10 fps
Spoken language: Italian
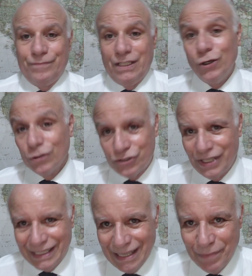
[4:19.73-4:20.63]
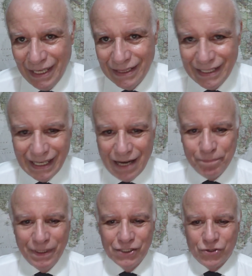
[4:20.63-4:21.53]
Io certamente
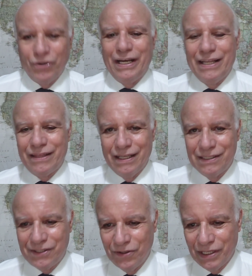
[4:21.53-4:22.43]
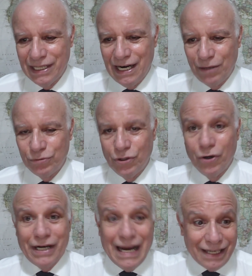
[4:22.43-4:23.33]
capisco le intenzioni
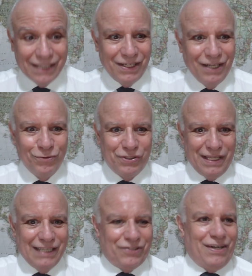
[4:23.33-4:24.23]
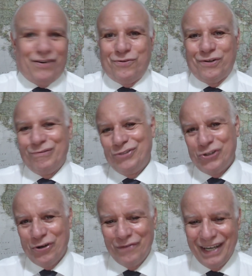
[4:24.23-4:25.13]
dell'autore, anche se lui stesso è ancora un
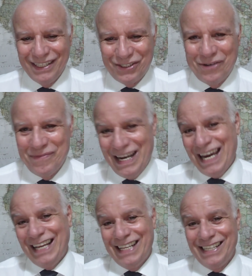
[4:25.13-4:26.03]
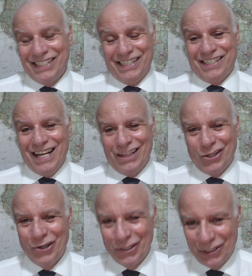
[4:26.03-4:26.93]
giovane, insomma, è del
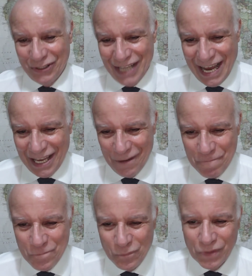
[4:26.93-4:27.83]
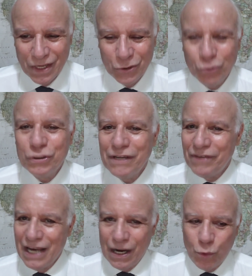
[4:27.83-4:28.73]
68, dai.
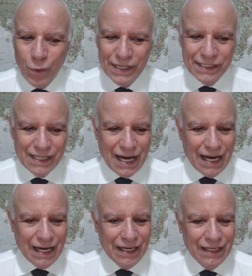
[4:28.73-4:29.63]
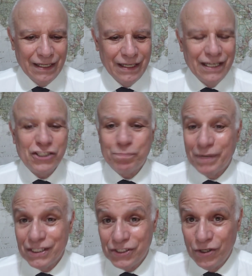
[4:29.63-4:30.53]
Tuttavia, questa
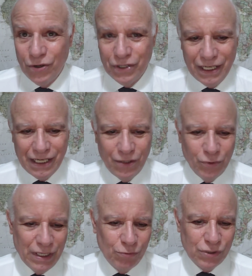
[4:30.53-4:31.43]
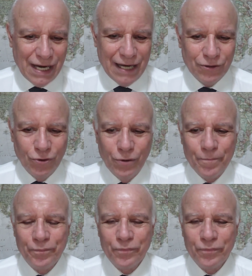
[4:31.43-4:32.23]
espressione che lui ha usato